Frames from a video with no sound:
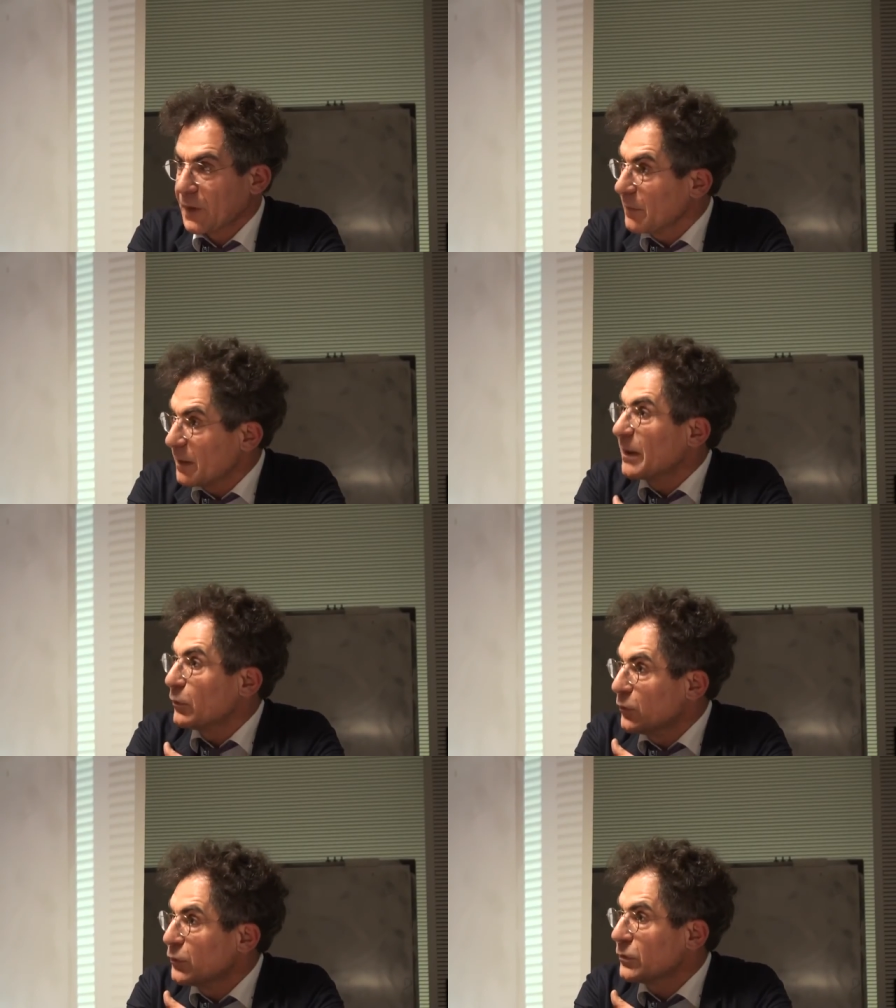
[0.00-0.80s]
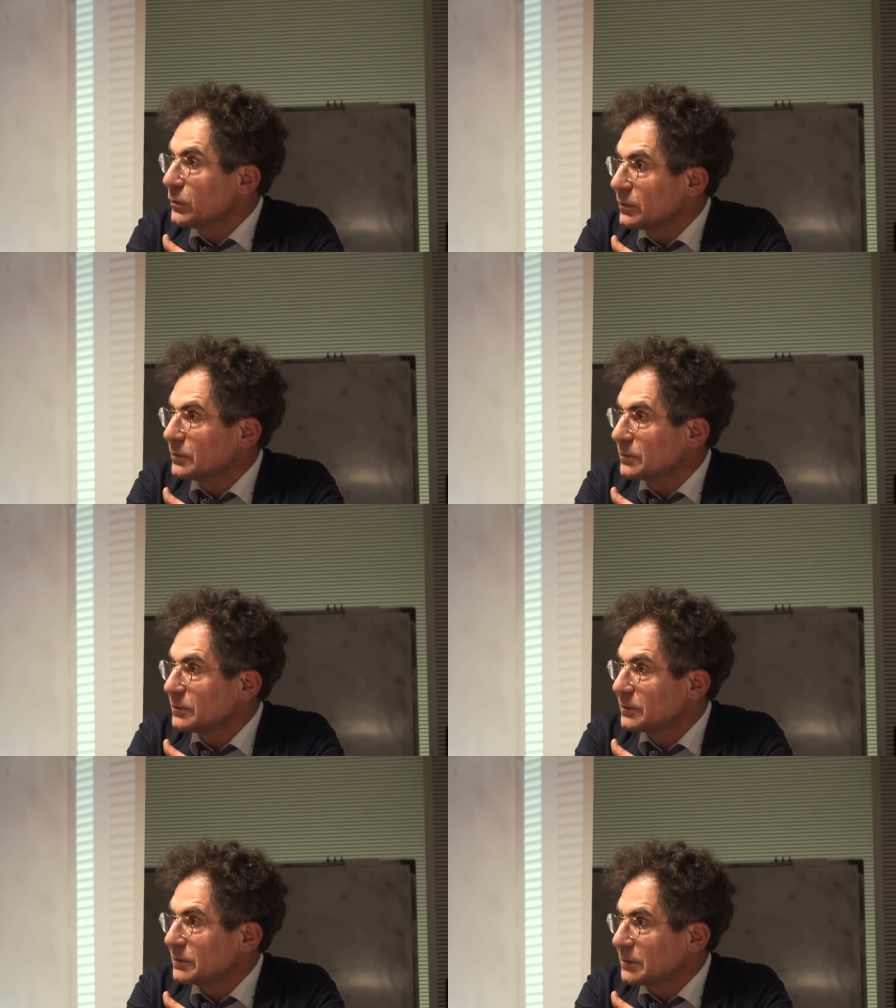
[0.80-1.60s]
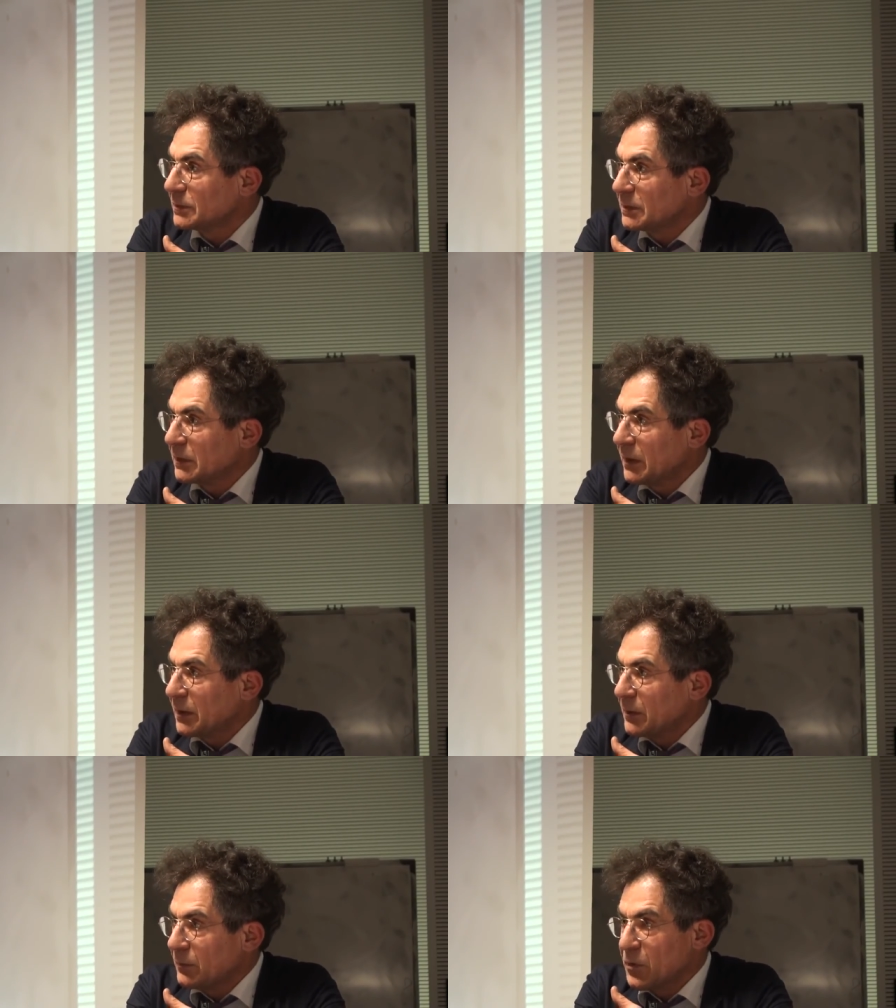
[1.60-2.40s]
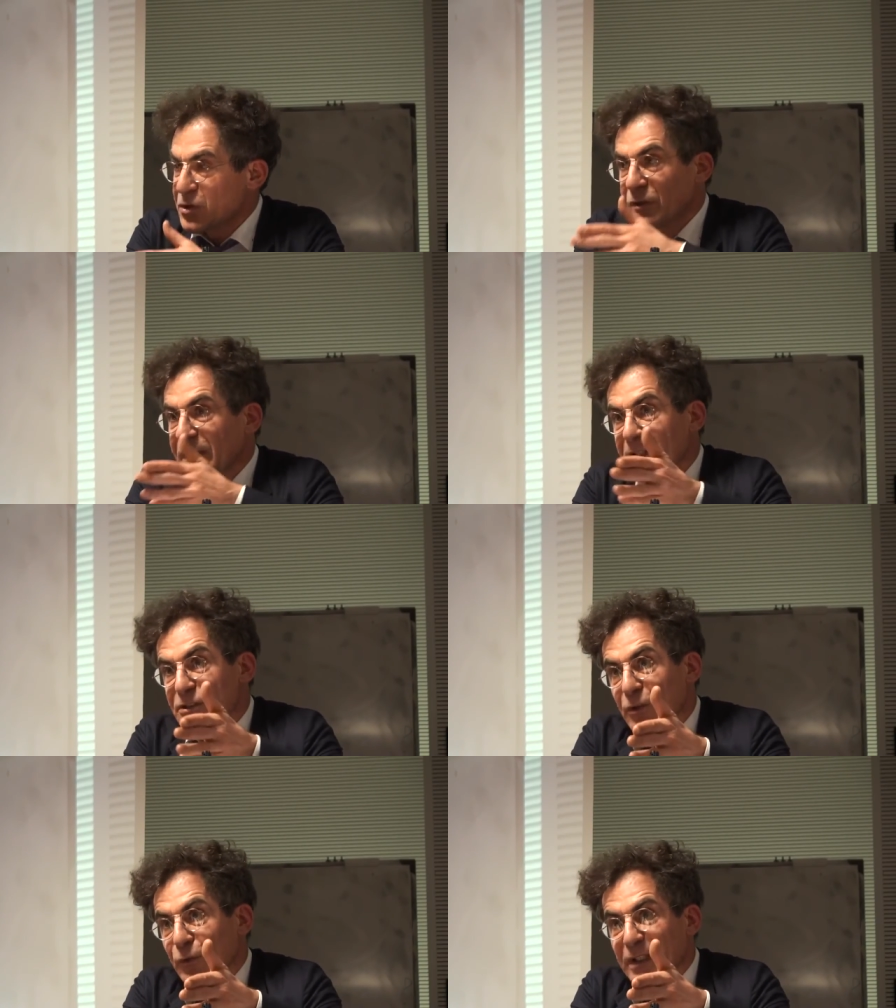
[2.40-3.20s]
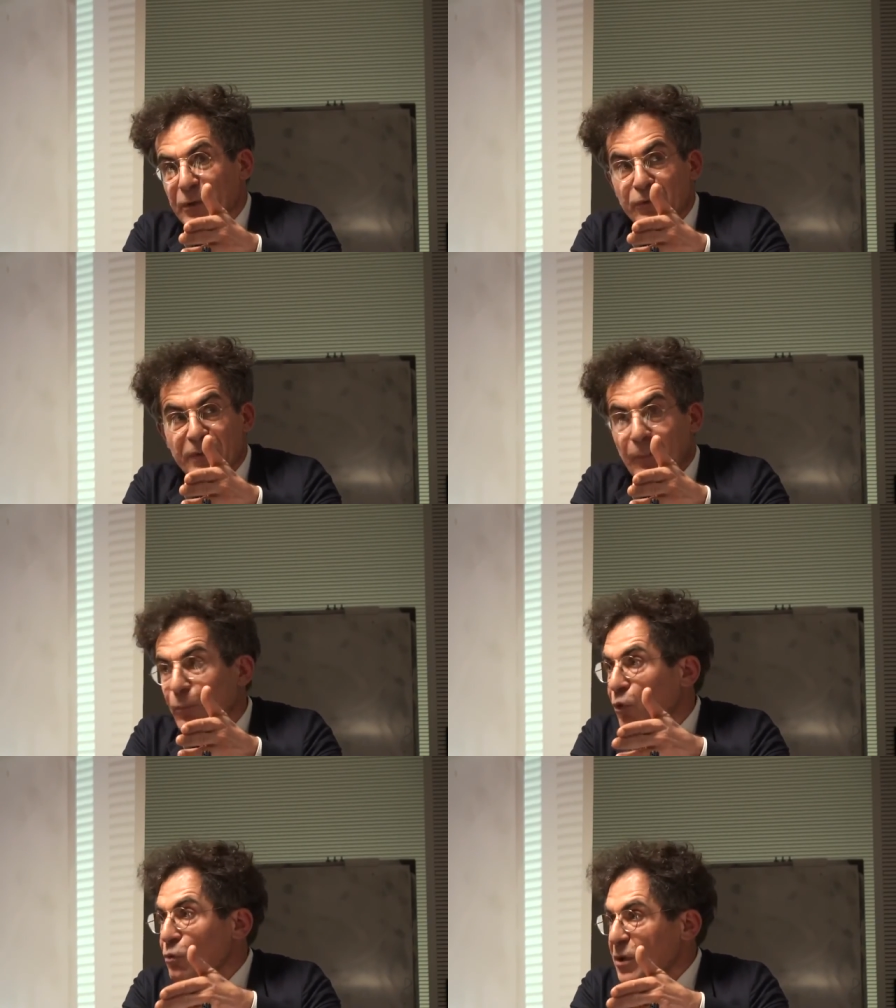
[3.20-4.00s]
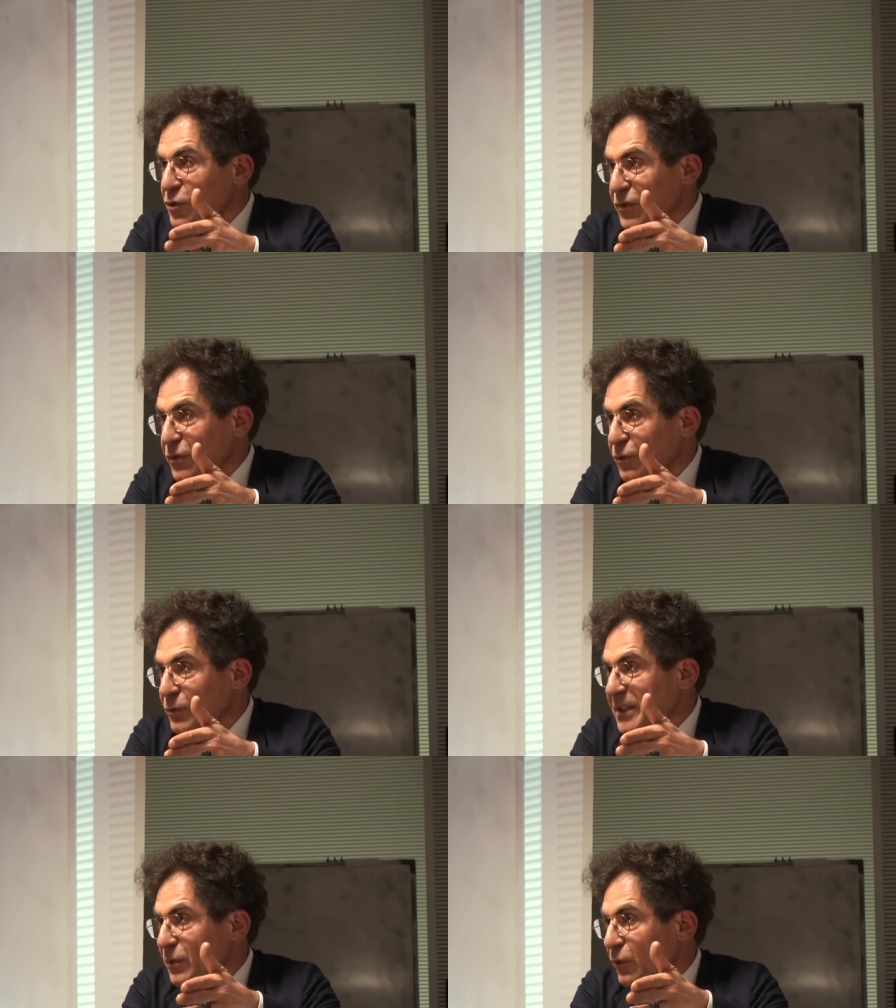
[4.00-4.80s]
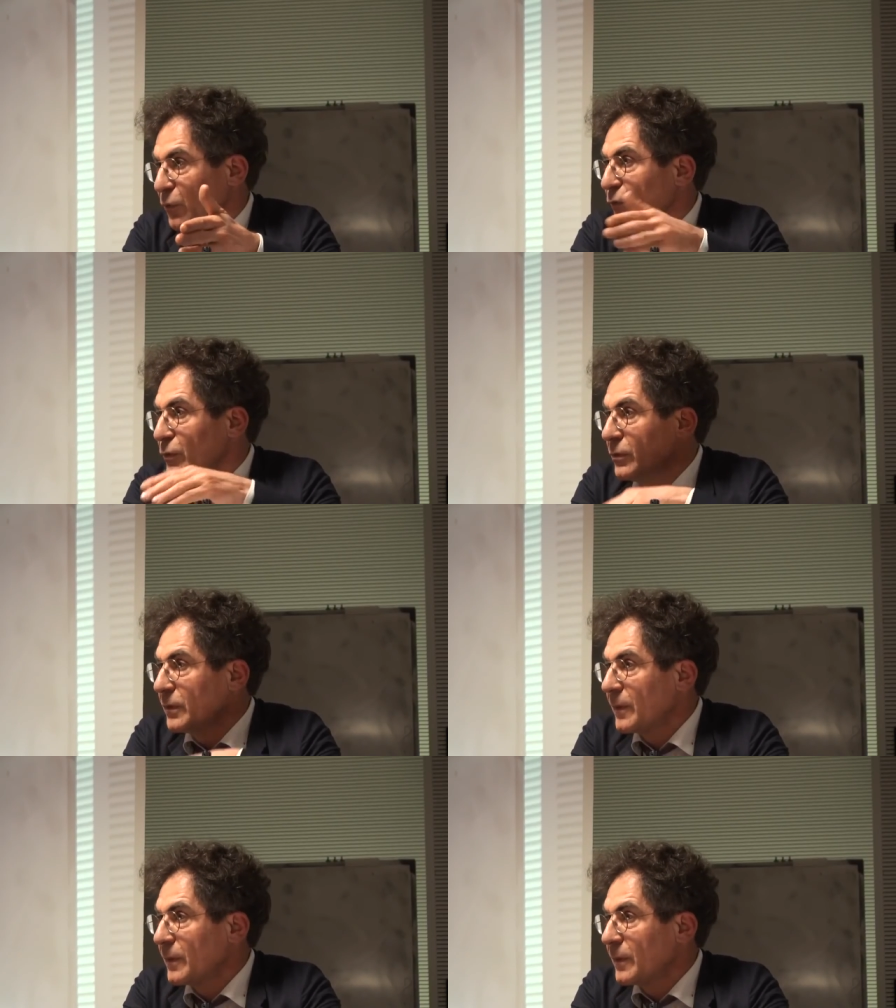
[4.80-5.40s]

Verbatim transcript: Non, il n'est pas devenu fou. Moi, je connais des gens qui ont découvert beaucoup moins de choses que lui, ils sont devenus fous.